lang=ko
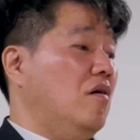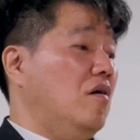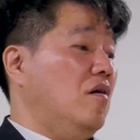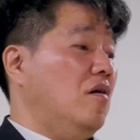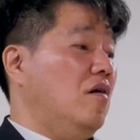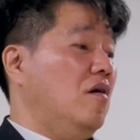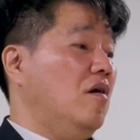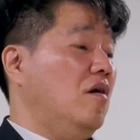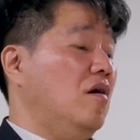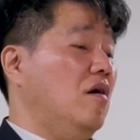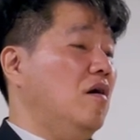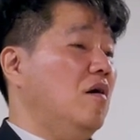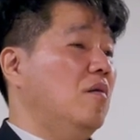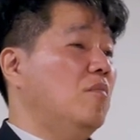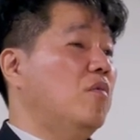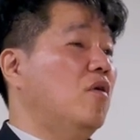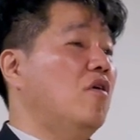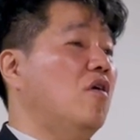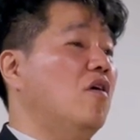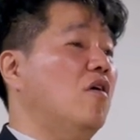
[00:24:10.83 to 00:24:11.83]
어
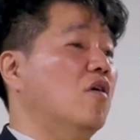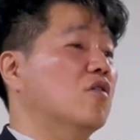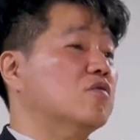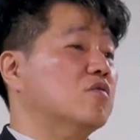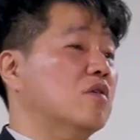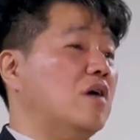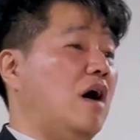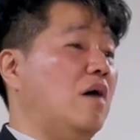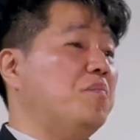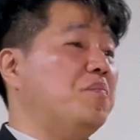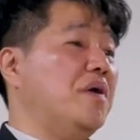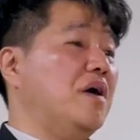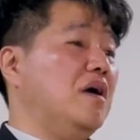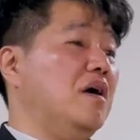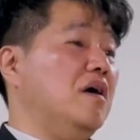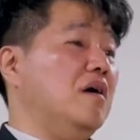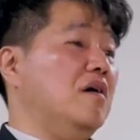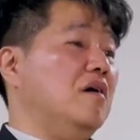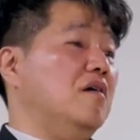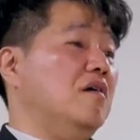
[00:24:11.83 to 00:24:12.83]
뭐
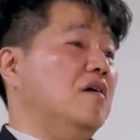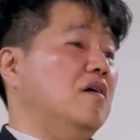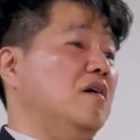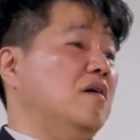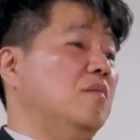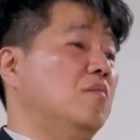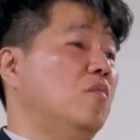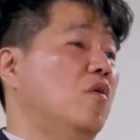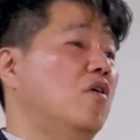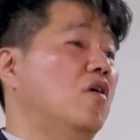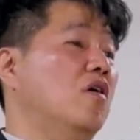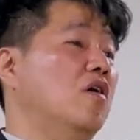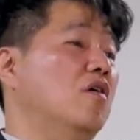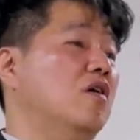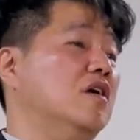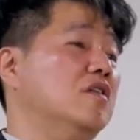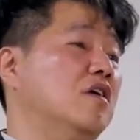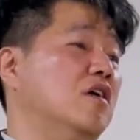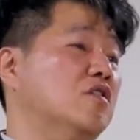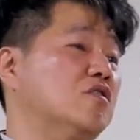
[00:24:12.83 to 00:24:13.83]
앞에
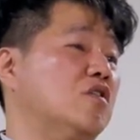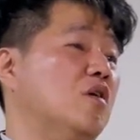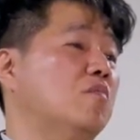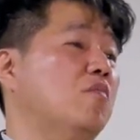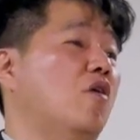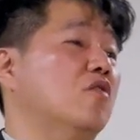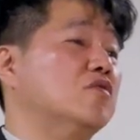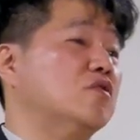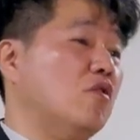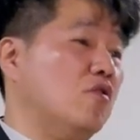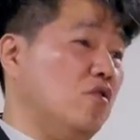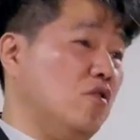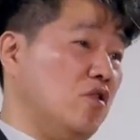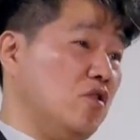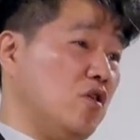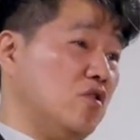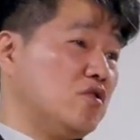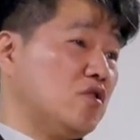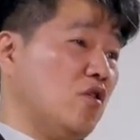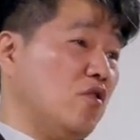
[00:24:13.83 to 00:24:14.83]
뭐에 대해서 뭐 어쩌고
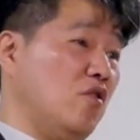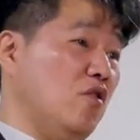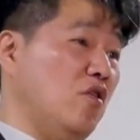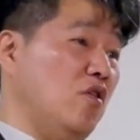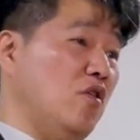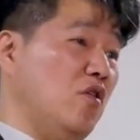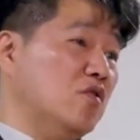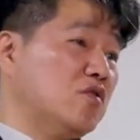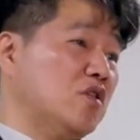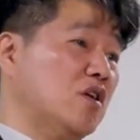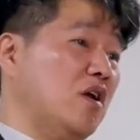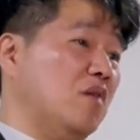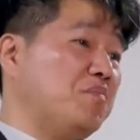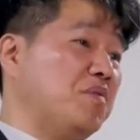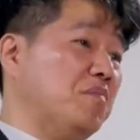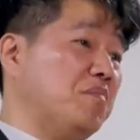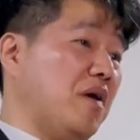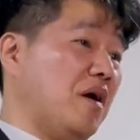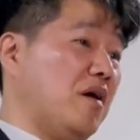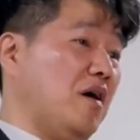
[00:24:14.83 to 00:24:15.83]
어쩌고
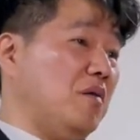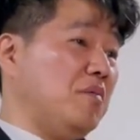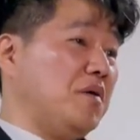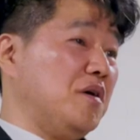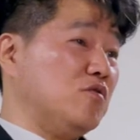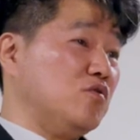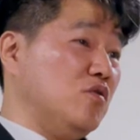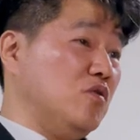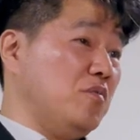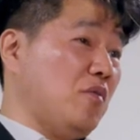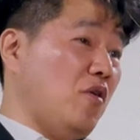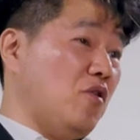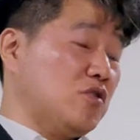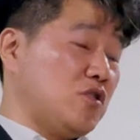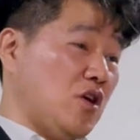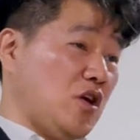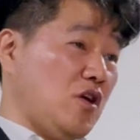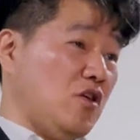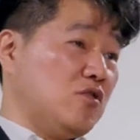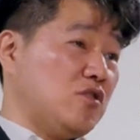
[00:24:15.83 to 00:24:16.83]
드레핀 백화가도뭐
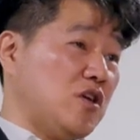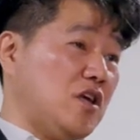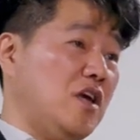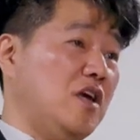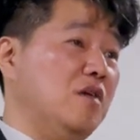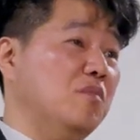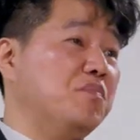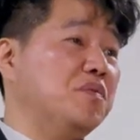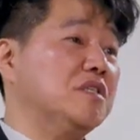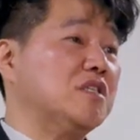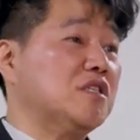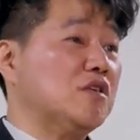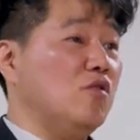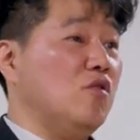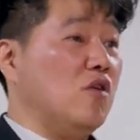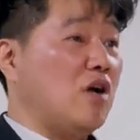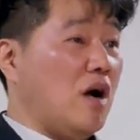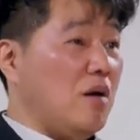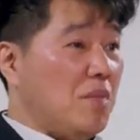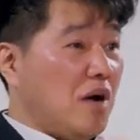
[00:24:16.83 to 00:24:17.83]
어떻게 어떻게
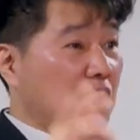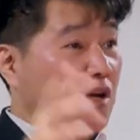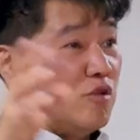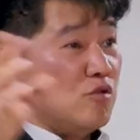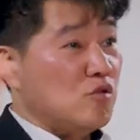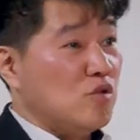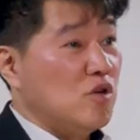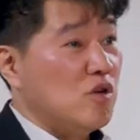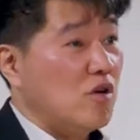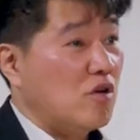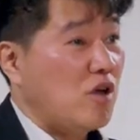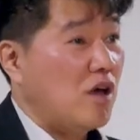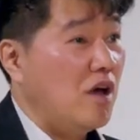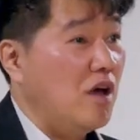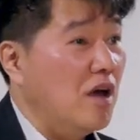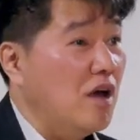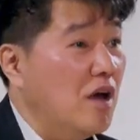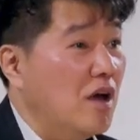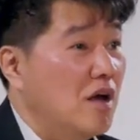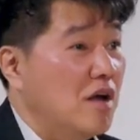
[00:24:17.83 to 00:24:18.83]
입히시고 까마귀도
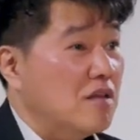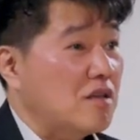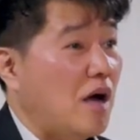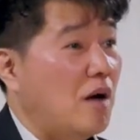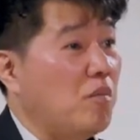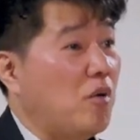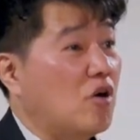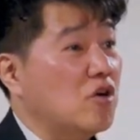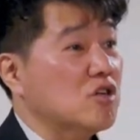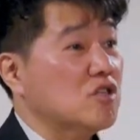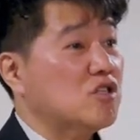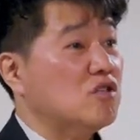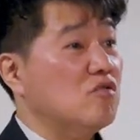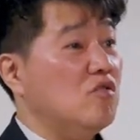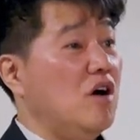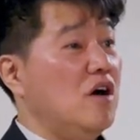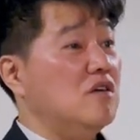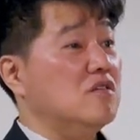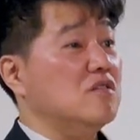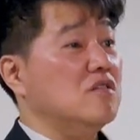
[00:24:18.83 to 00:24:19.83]
이렇게 다
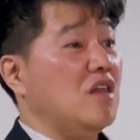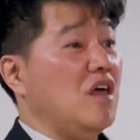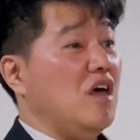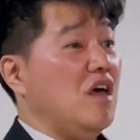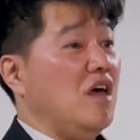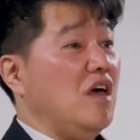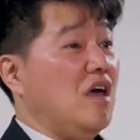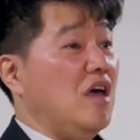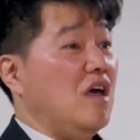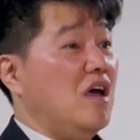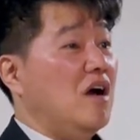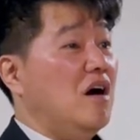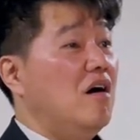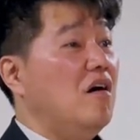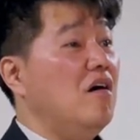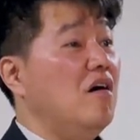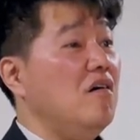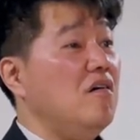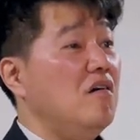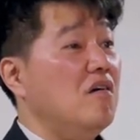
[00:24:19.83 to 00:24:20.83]
먹이시고 하는데
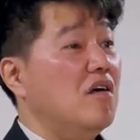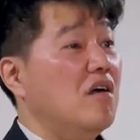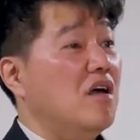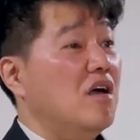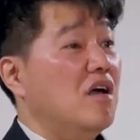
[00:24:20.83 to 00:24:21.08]
어